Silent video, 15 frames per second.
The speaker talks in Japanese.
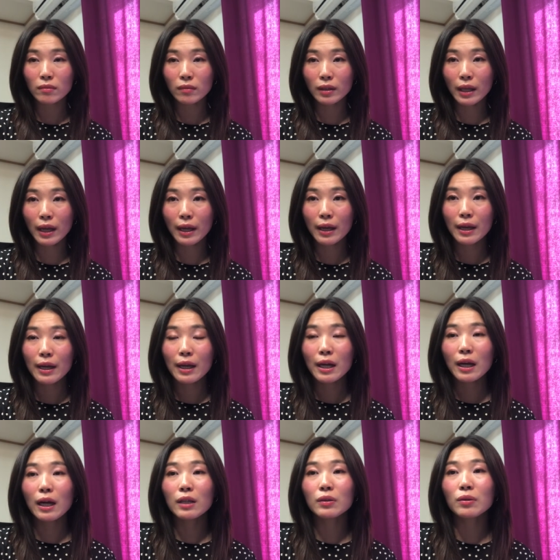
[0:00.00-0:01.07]
で
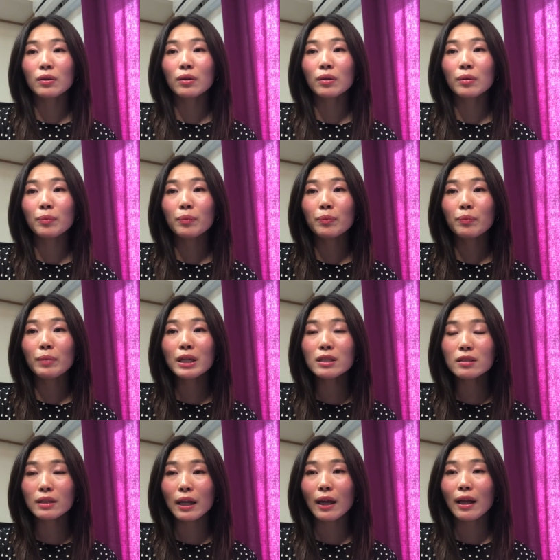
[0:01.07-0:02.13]
あのま
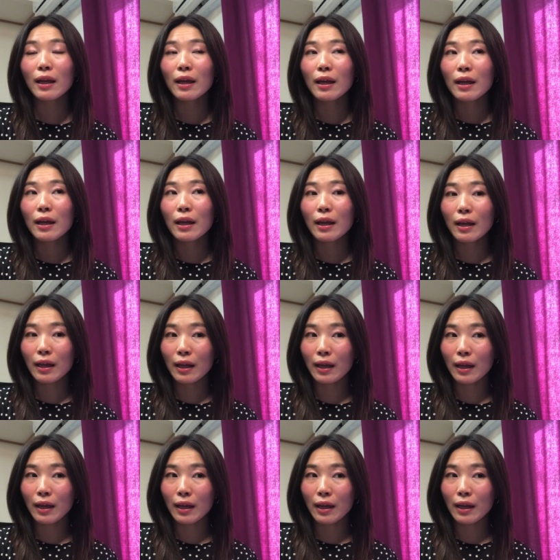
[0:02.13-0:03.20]
ずね、
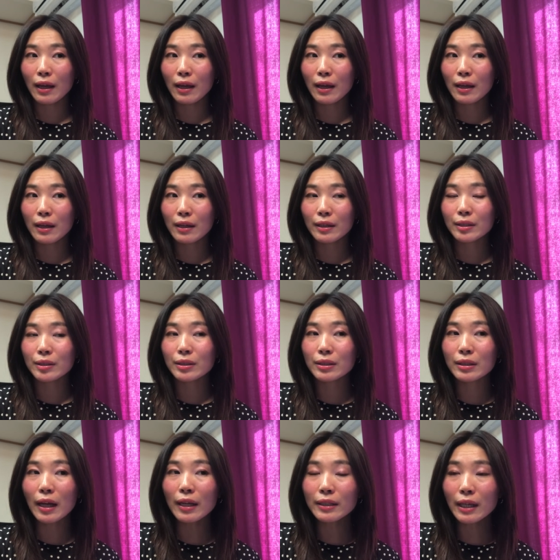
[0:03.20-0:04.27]
えー、
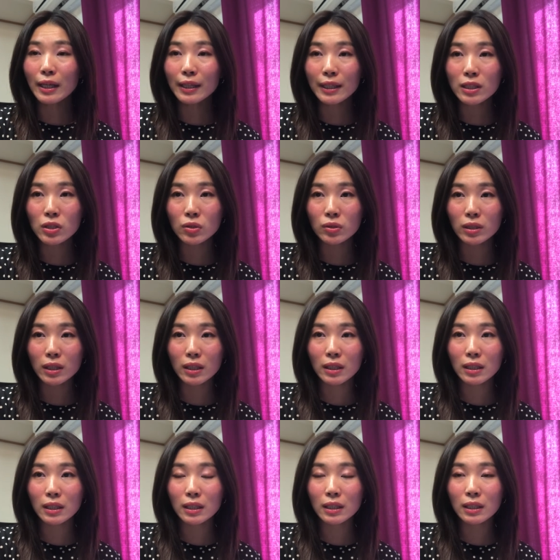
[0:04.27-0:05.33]
体験レッスン
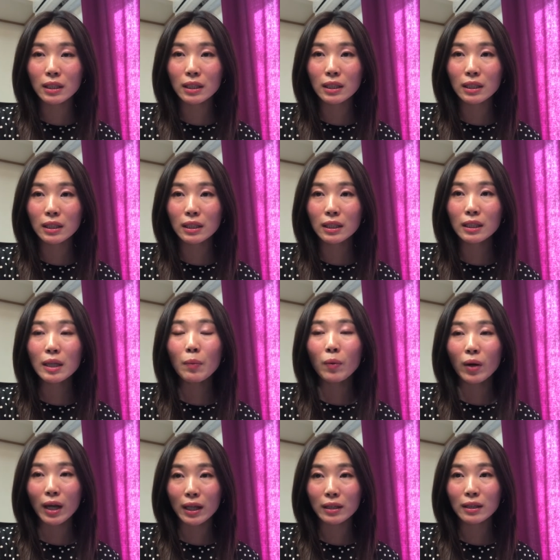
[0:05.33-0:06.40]
に来ても
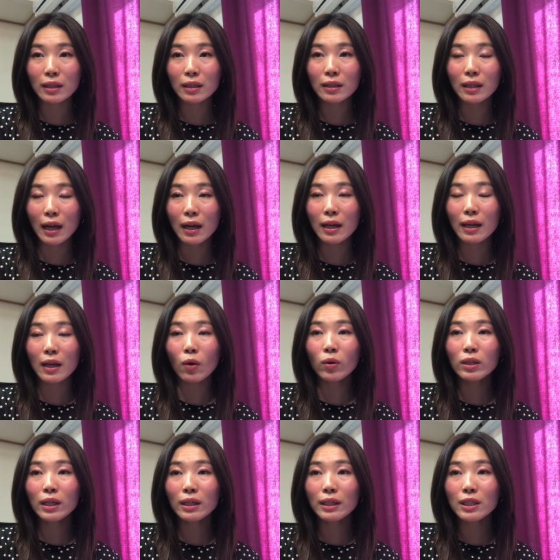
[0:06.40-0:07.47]
らって、え
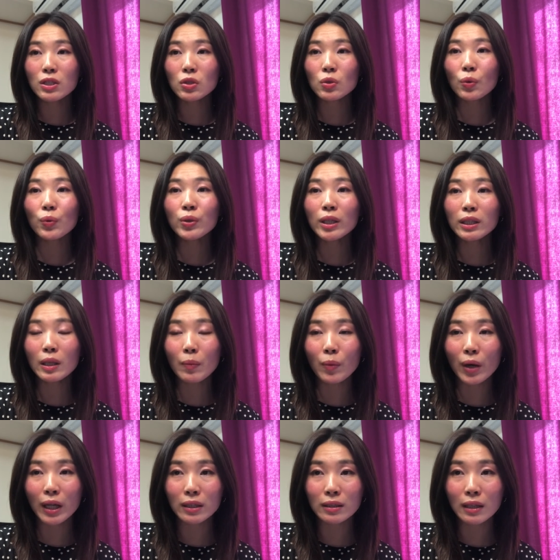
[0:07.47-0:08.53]
オンラインレッスンを受けても
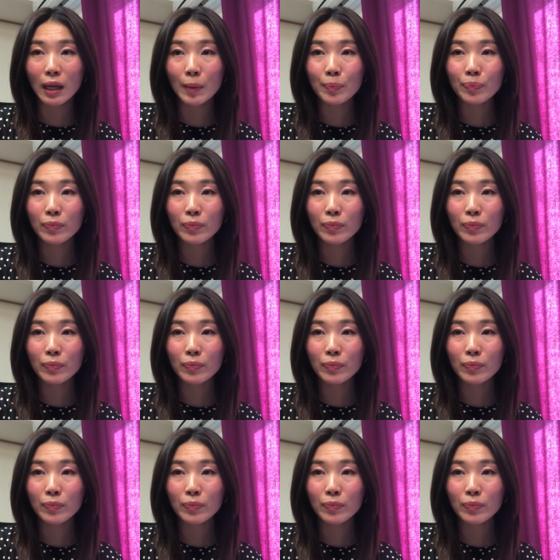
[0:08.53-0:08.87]
らった、